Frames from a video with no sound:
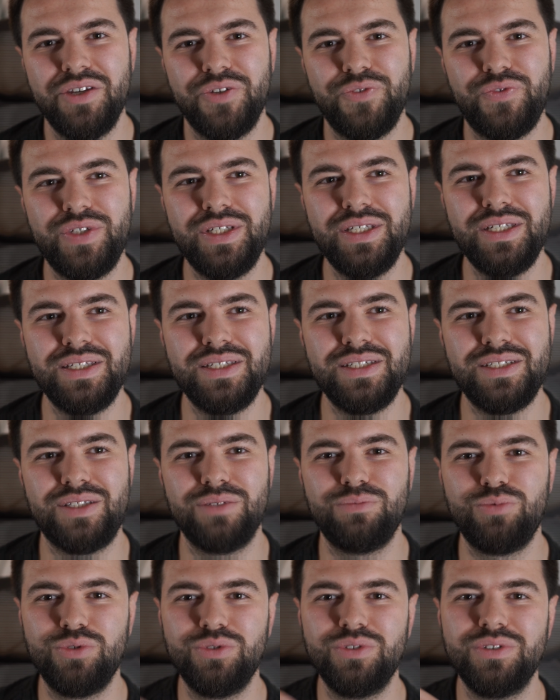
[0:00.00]
Ve
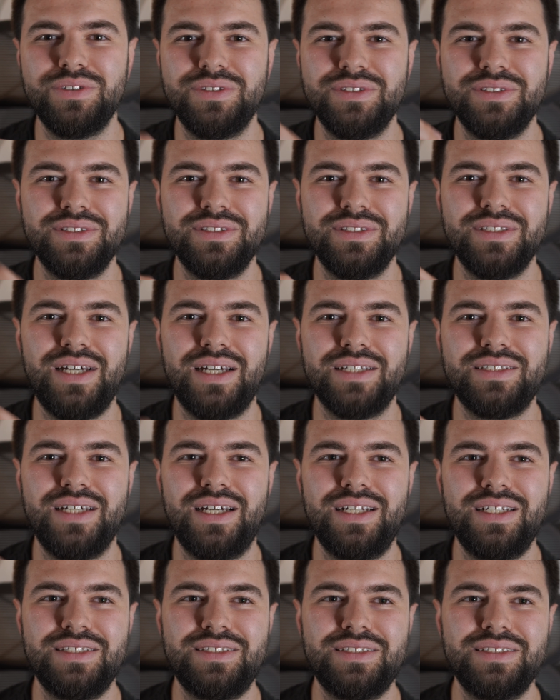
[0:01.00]
işte bu
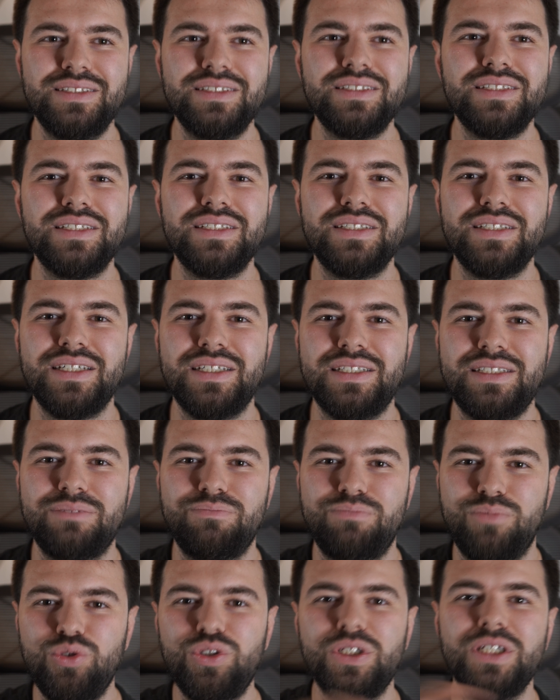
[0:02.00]
adaletin de
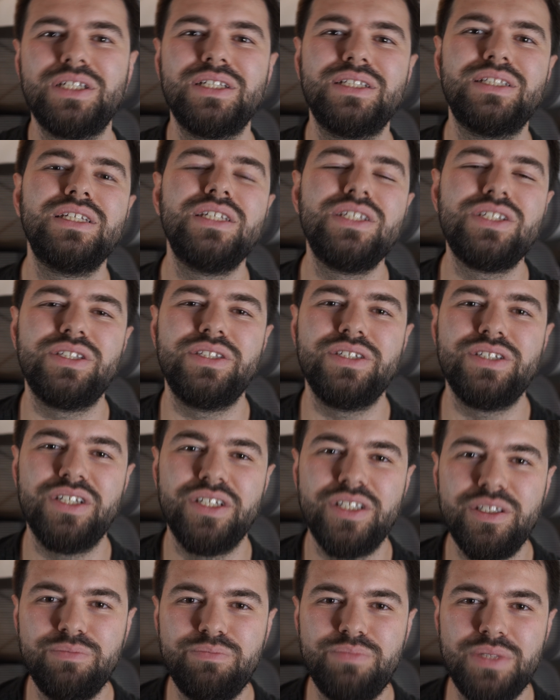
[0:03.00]
hani bu şekilde
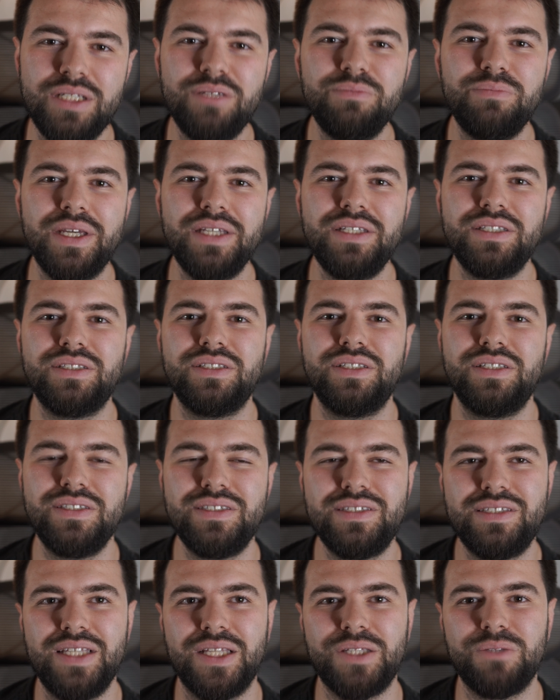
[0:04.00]
işleyeceğini bilmek,
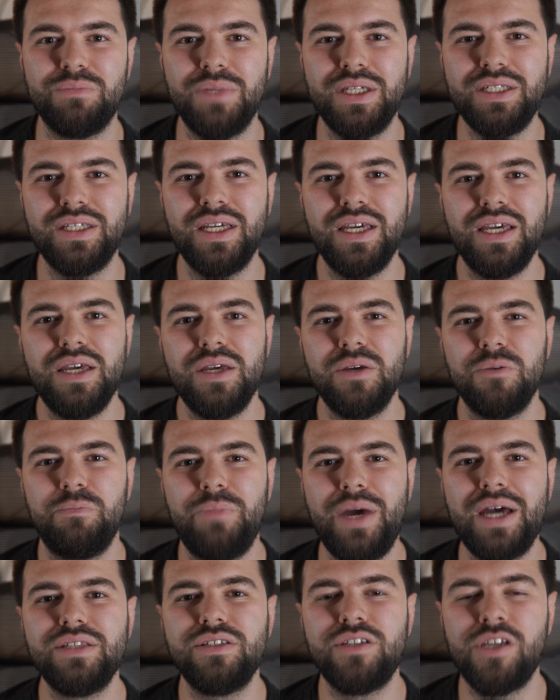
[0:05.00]
hissetmek
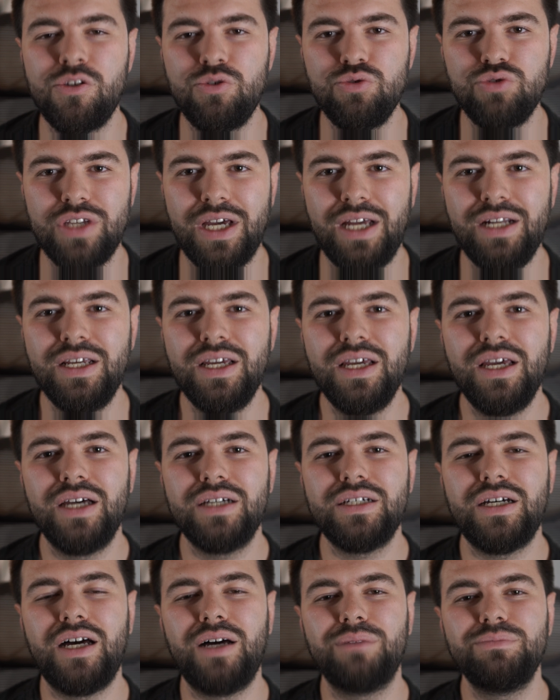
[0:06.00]
bence güzel.
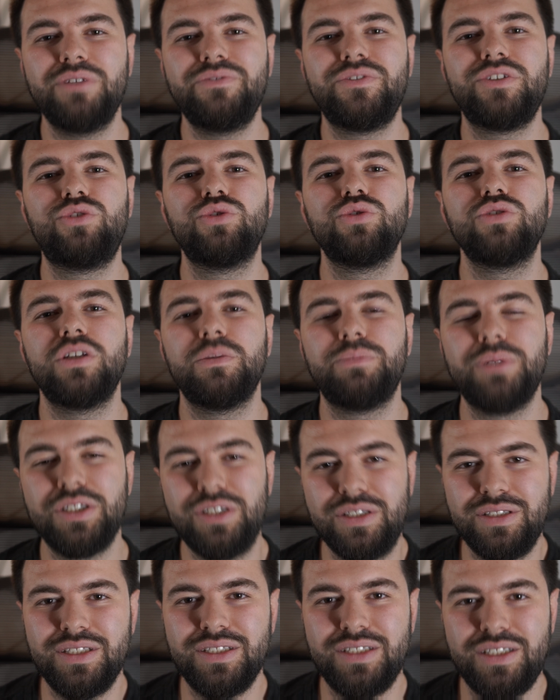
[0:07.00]
Ama videonun da
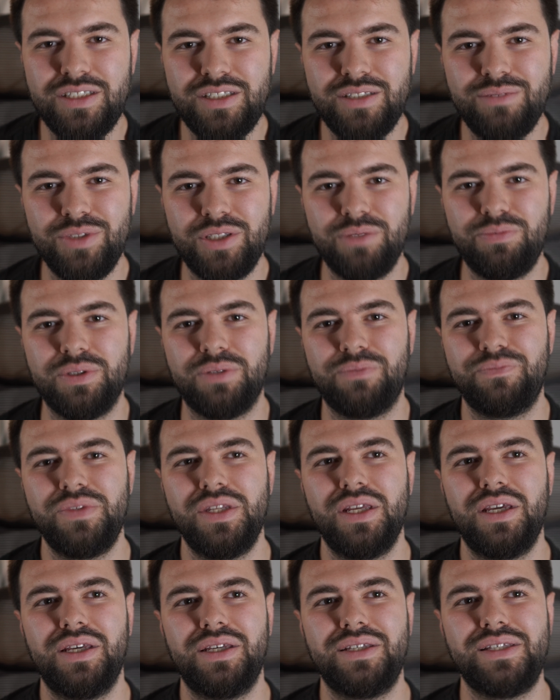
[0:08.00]
başında dediğim gibi
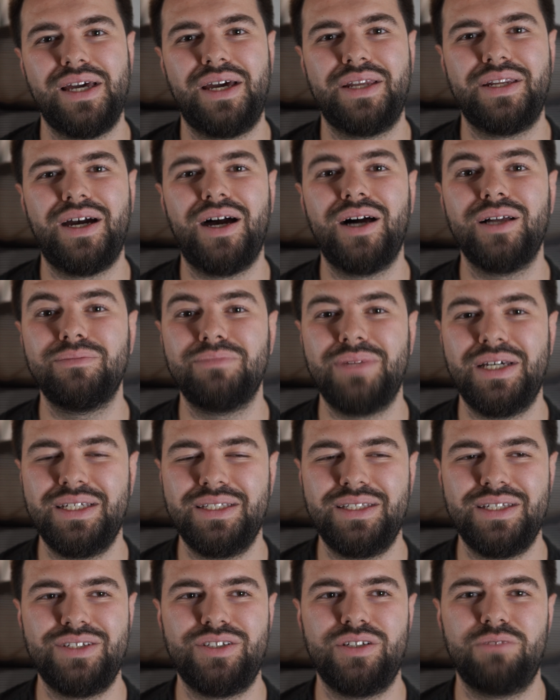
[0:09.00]
yani
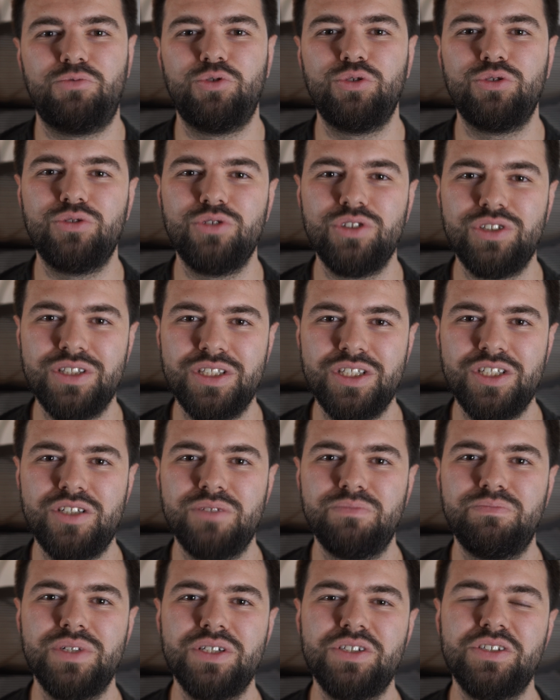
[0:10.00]
Almanya'da yaşayıp, yurt dışında
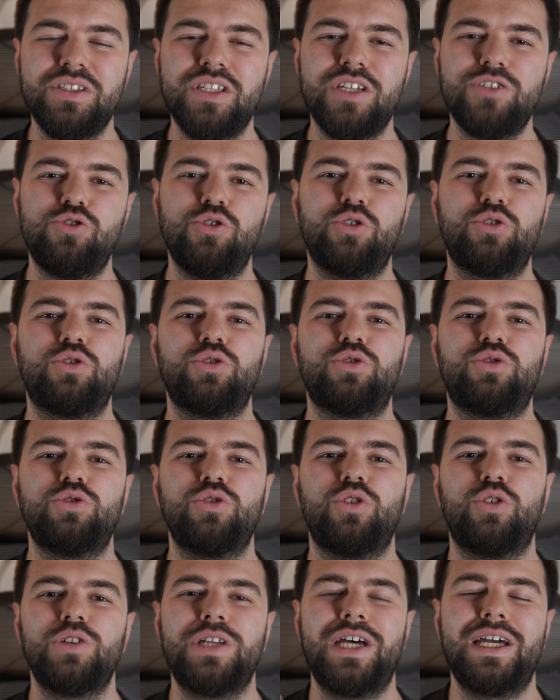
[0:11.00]
yaşayıp başından çok kötü
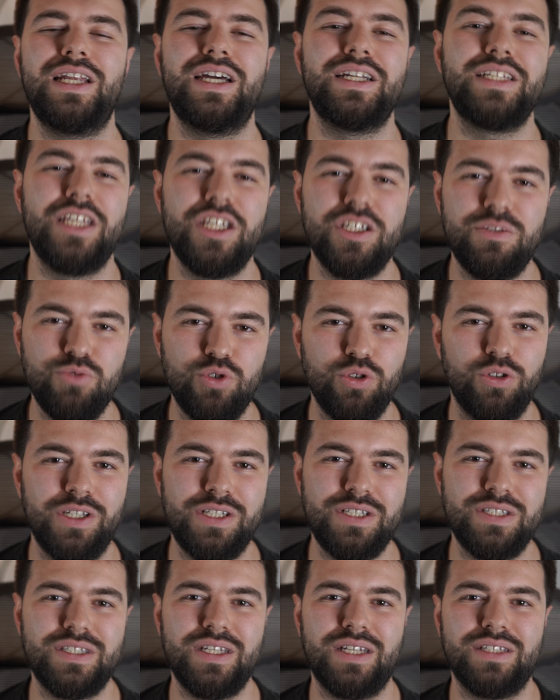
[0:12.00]
olaylar geçmiş
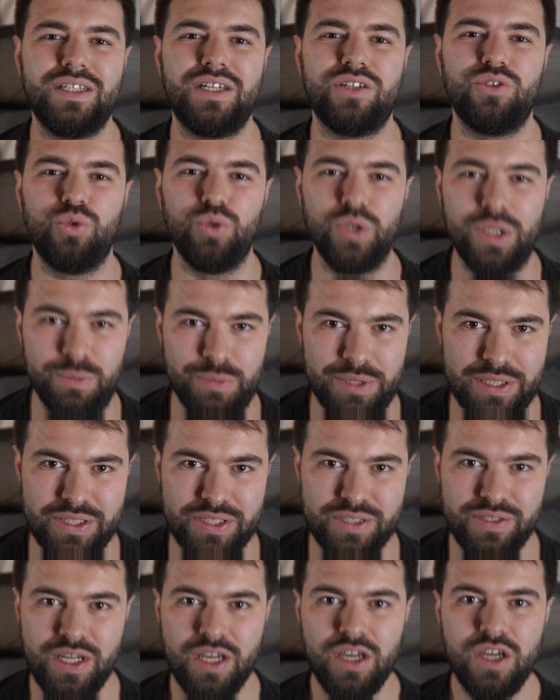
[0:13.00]
olan insanlar
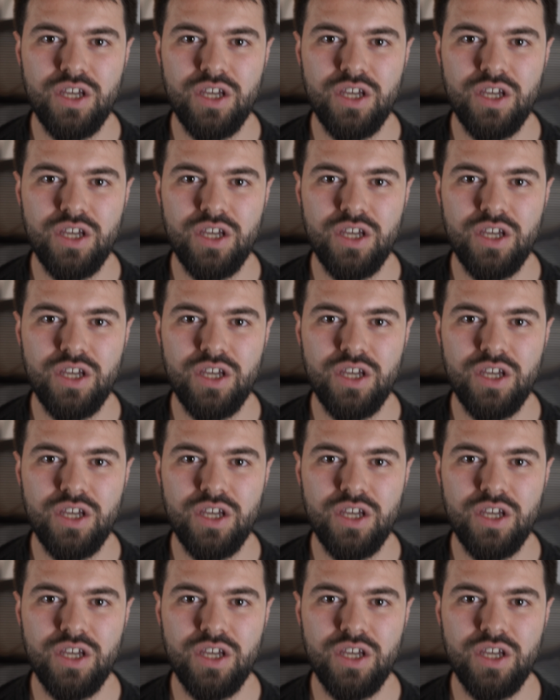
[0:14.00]
olabilir.